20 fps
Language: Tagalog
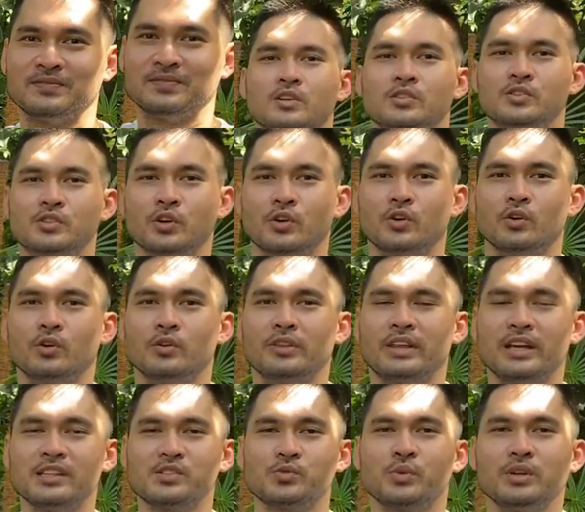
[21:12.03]
So
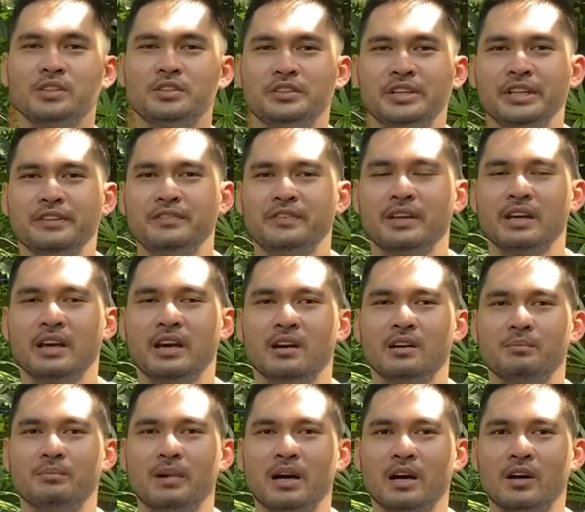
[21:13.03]
that's one trivia
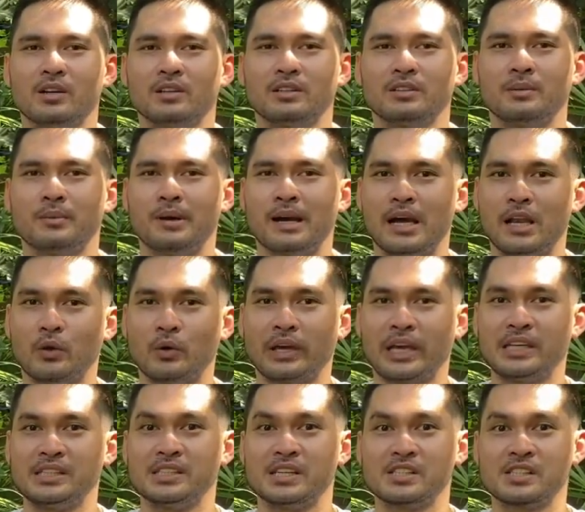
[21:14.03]
about ng mga
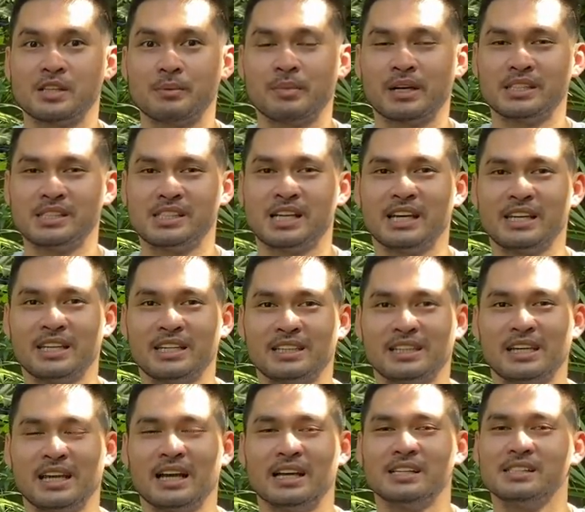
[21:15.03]
locations ng mga giant
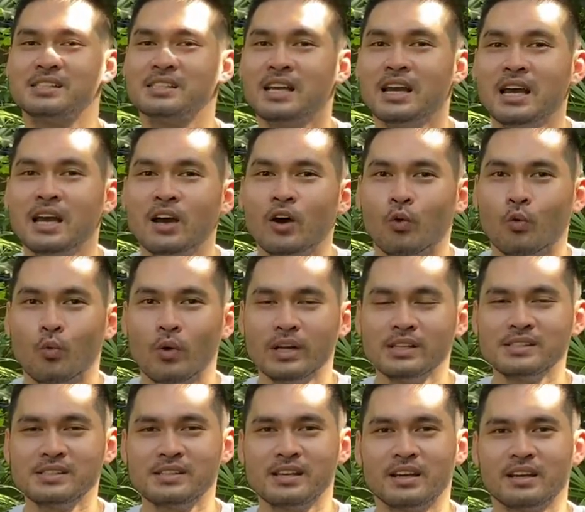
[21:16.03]
guys.
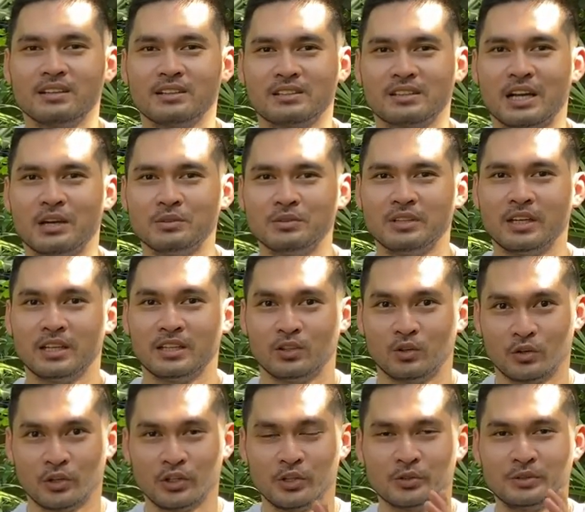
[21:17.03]
Once they are grounded
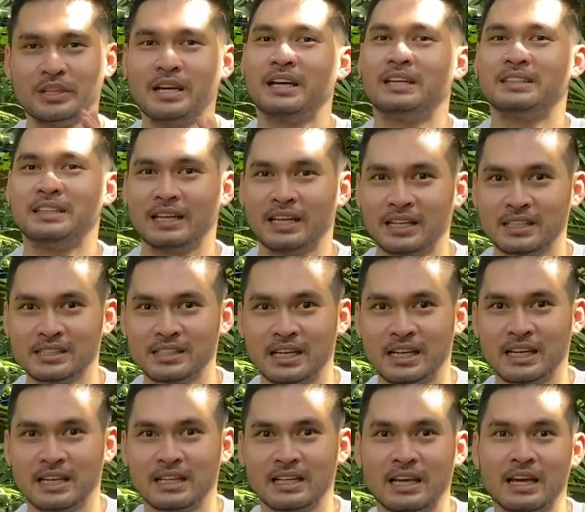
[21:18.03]
or yung nakadirect
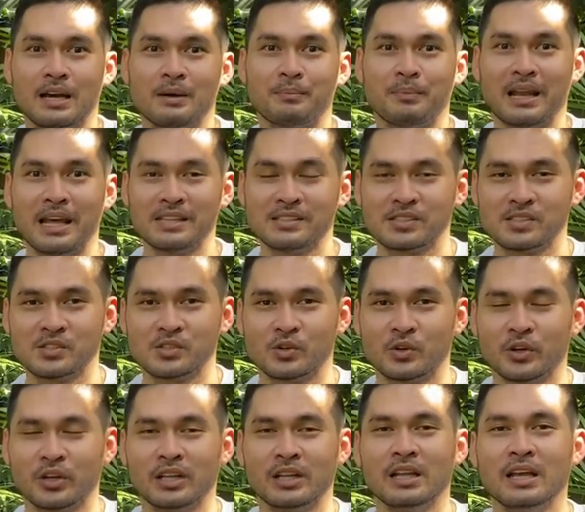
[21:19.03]
sila, nakaplant sa
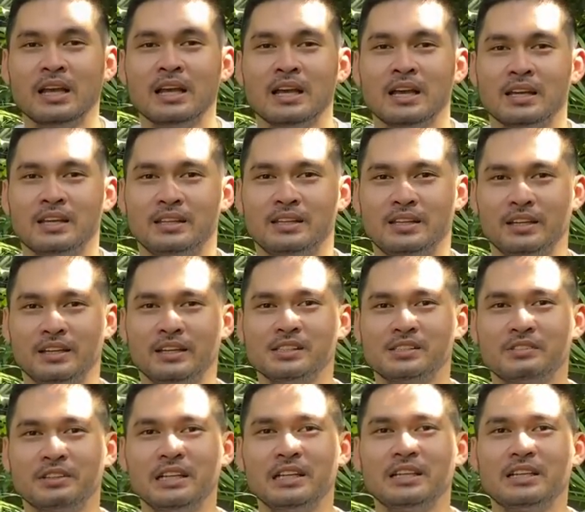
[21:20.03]
soil, there
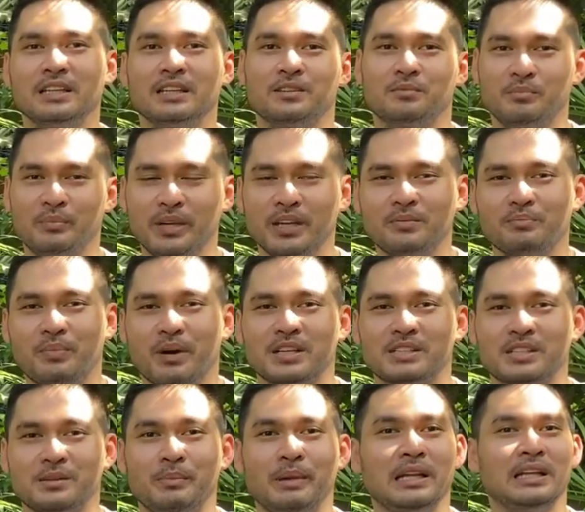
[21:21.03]
is really that big
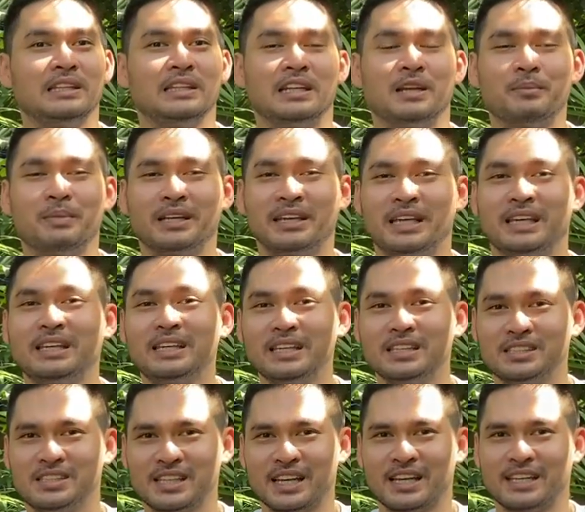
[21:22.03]
possibility na
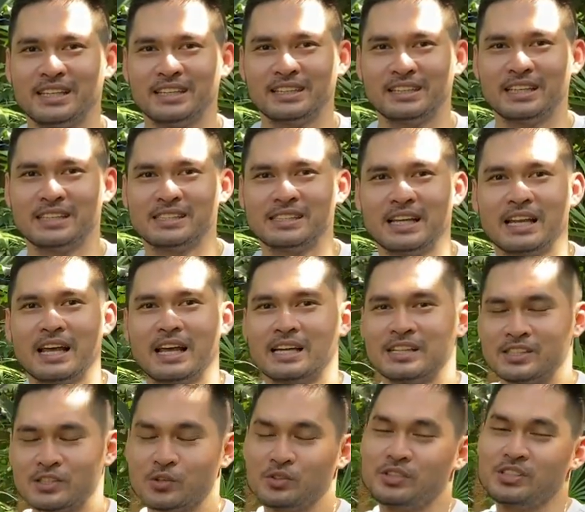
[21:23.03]
magiging giant na sila.
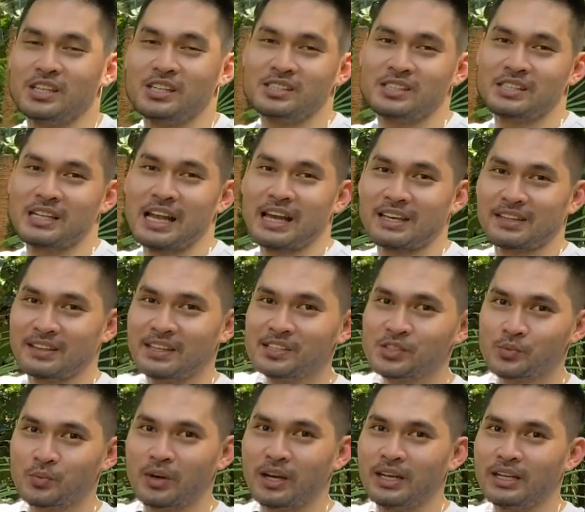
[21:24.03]
So just like
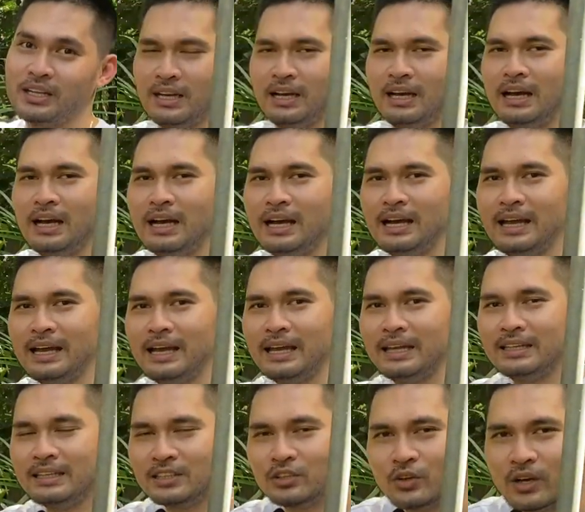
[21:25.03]
this one,
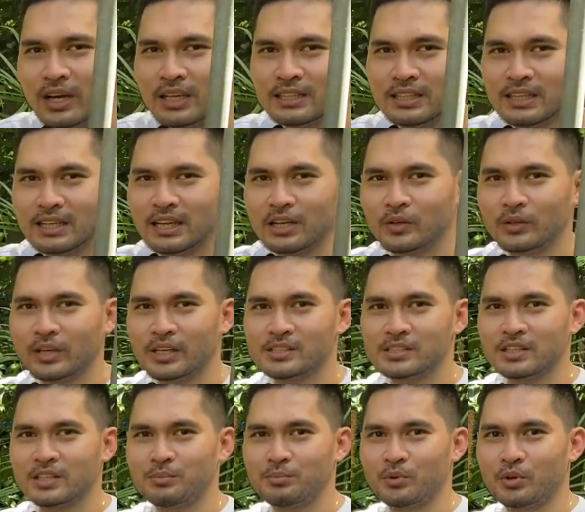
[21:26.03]
And itong ating
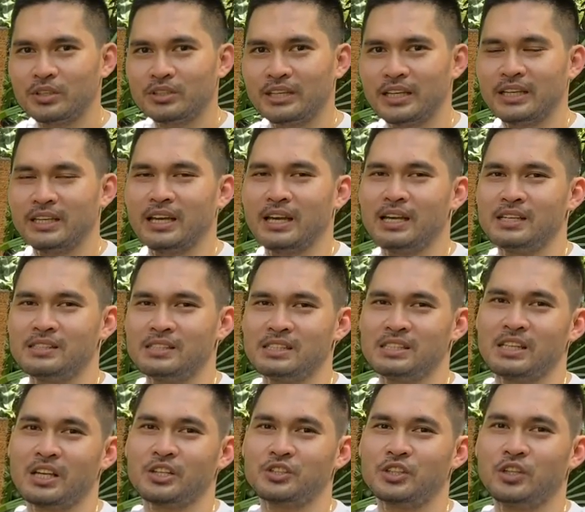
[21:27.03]
allocation na 4 guys is
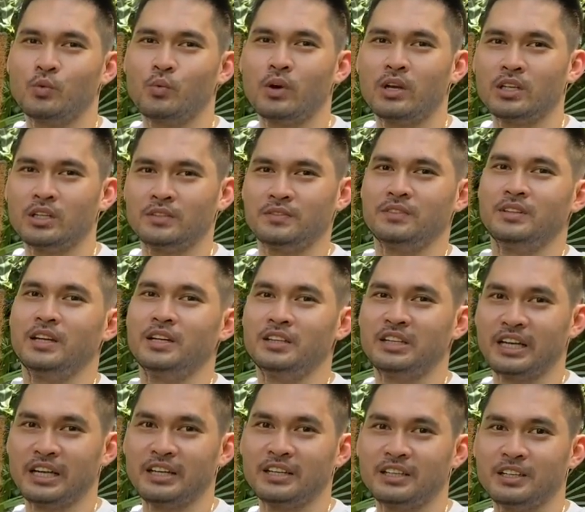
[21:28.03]
actually one of the
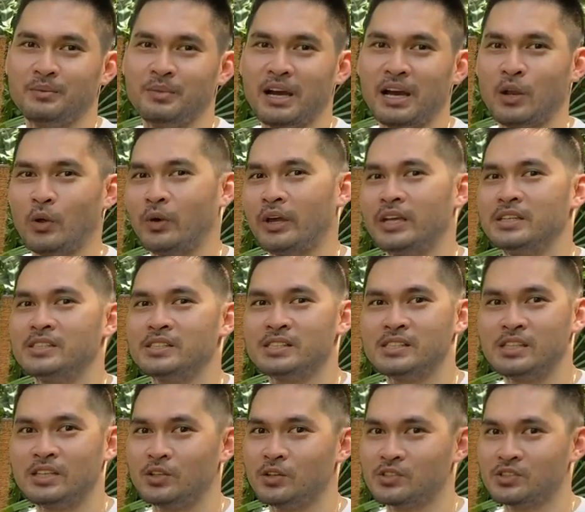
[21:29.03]
rare na mga locations
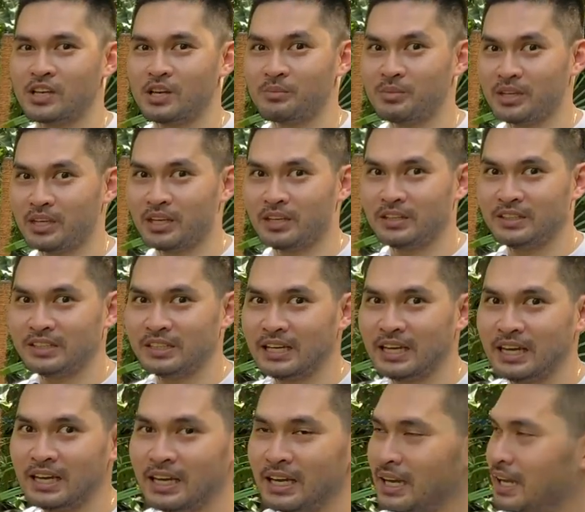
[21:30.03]
dito sa aming
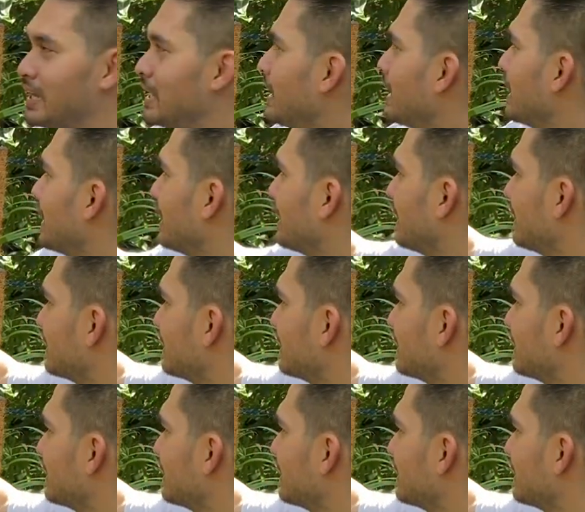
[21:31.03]
area. And